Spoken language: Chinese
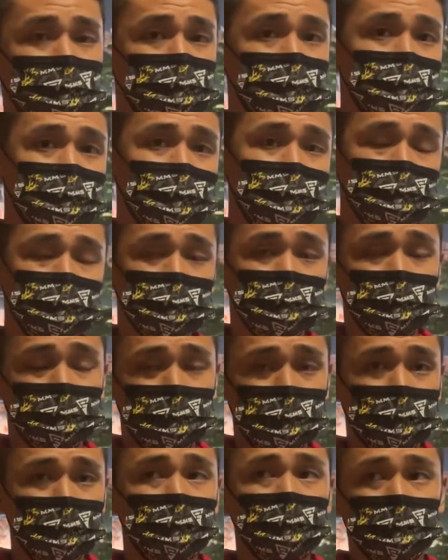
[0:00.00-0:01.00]
说，看我这个
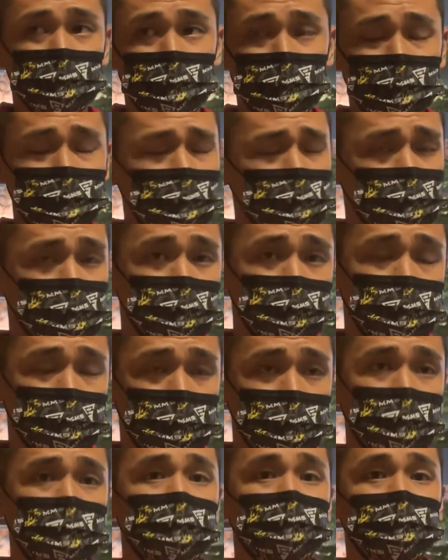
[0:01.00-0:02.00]
频道有在打球的
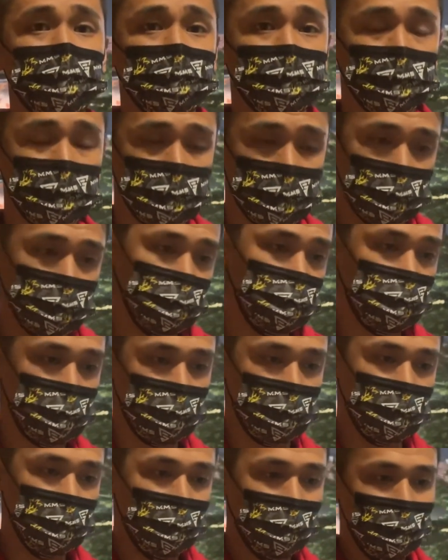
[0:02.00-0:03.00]
朋友们都可
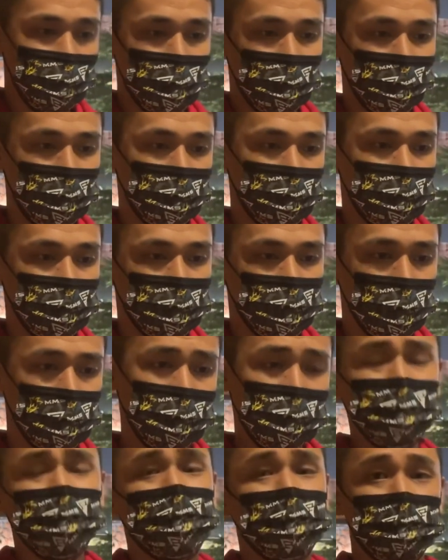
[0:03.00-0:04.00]
以，呃，我
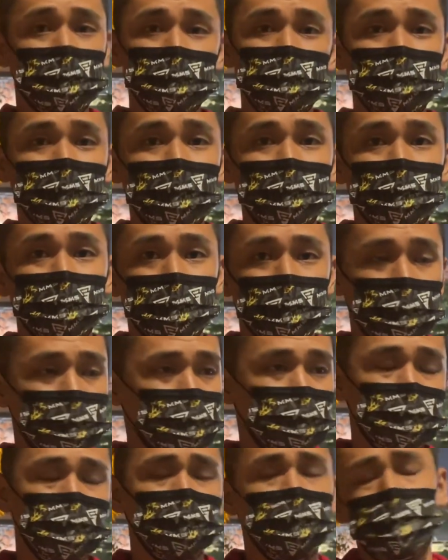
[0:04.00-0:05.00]
们一起成长。也
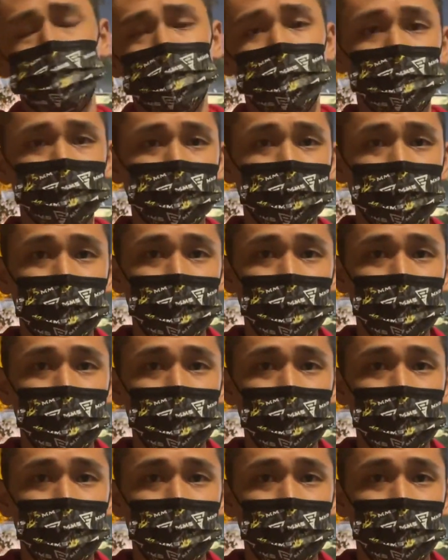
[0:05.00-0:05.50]
不是说我比较厉